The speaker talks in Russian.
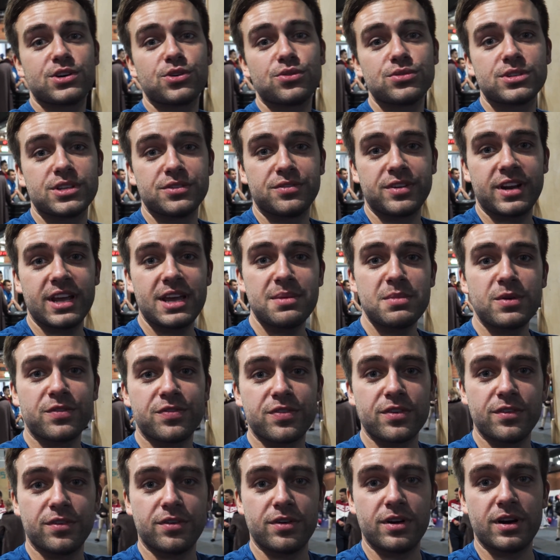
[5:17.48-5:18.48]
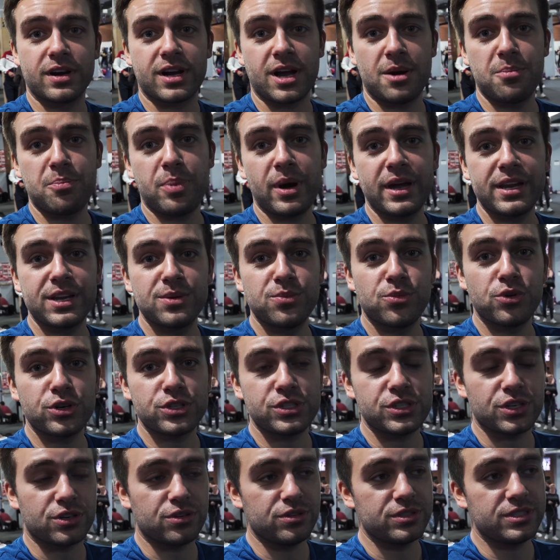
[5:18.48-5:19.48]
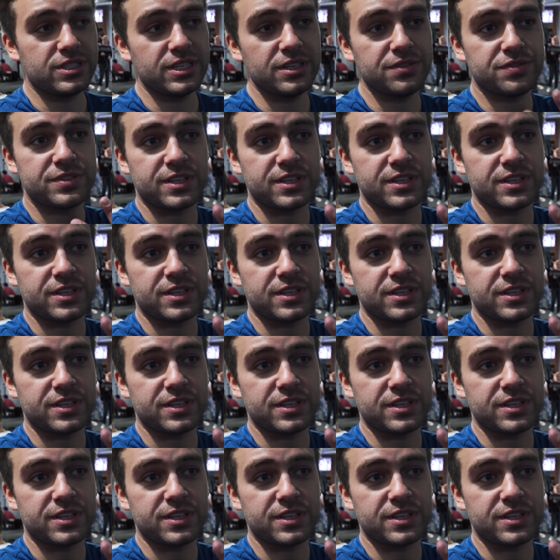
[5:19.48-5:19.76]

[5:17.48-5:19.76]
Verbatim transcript: круто время в компании мощных людей.